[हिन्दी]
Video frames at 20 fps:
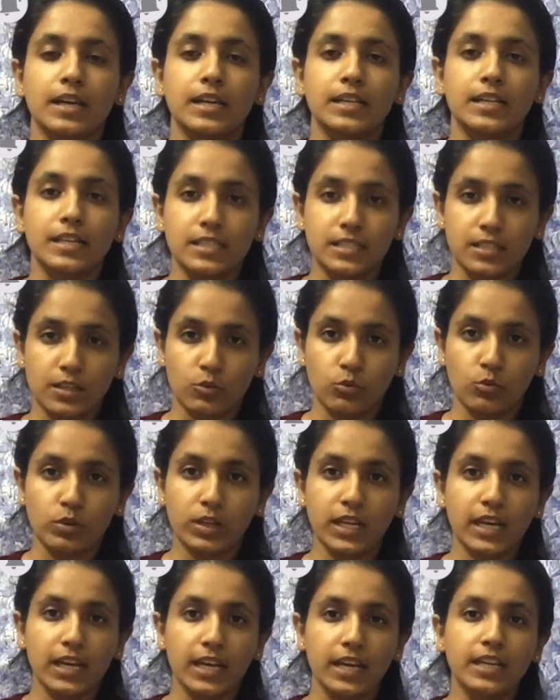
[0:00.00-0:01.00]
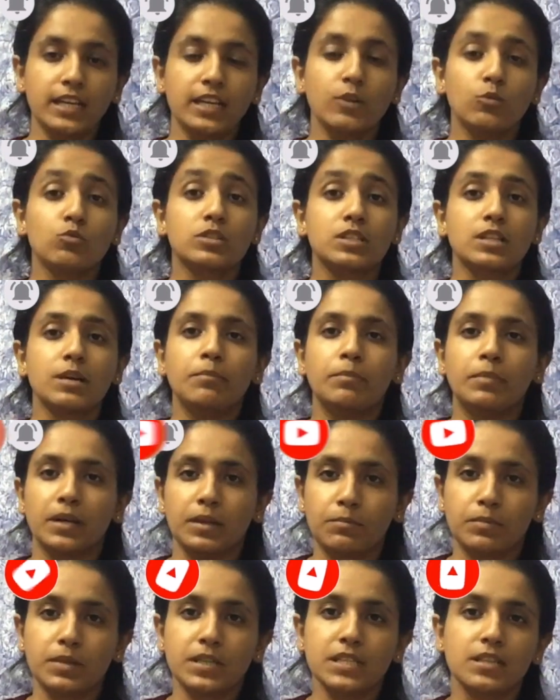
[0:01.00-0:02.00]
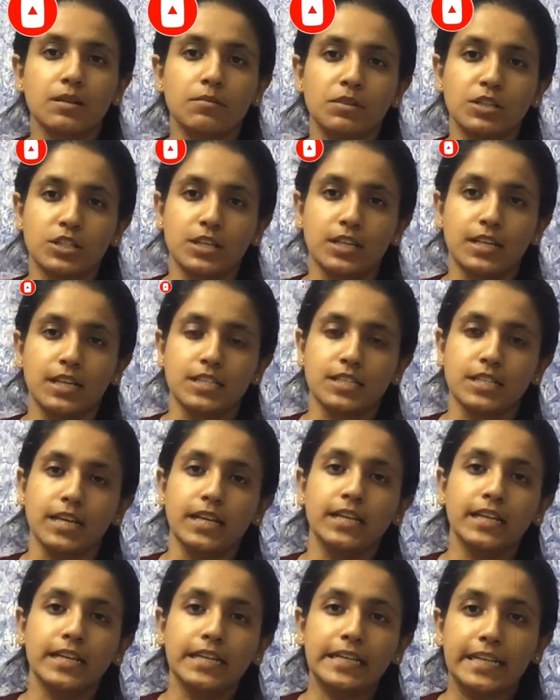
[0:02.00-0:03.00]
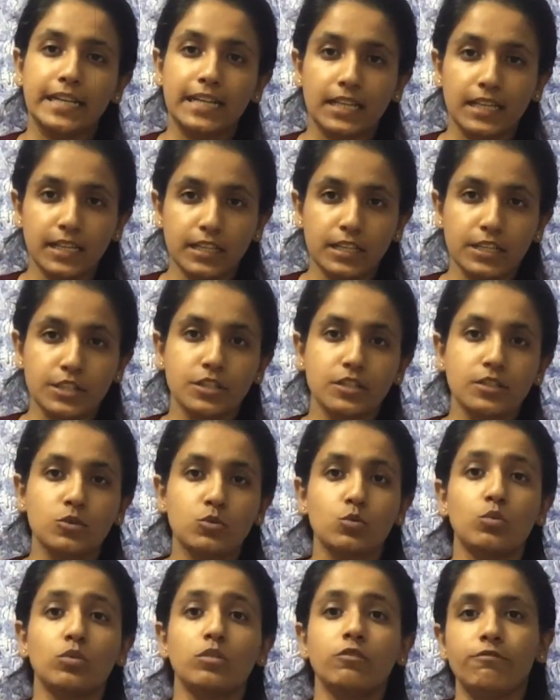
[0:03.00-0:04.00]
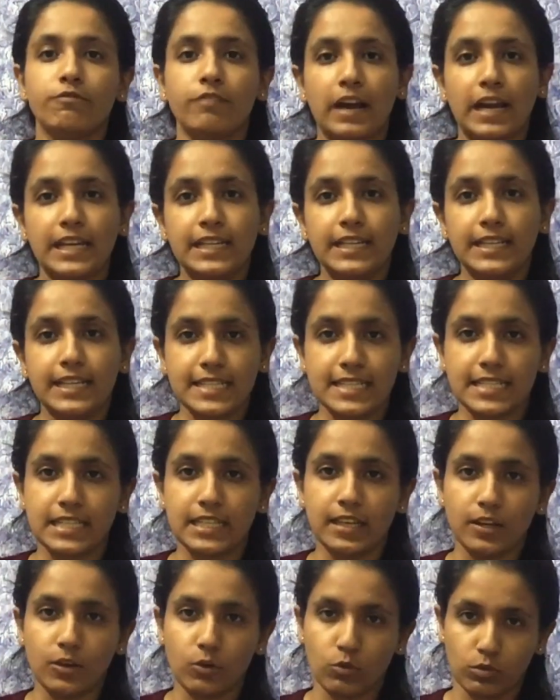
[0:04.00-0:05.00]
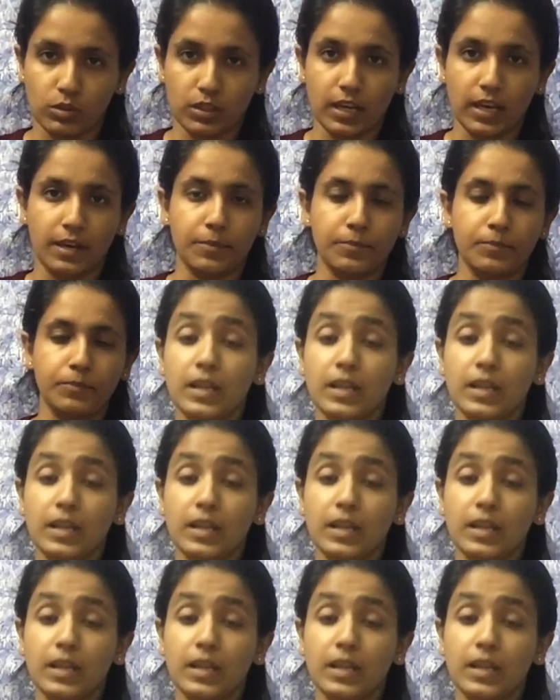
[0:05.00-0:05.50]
ये ज़रूरी है कि उसका पर्पस समझ लिया जाए कि डिक्लेरेशन सूट फाइल किस लिए होता है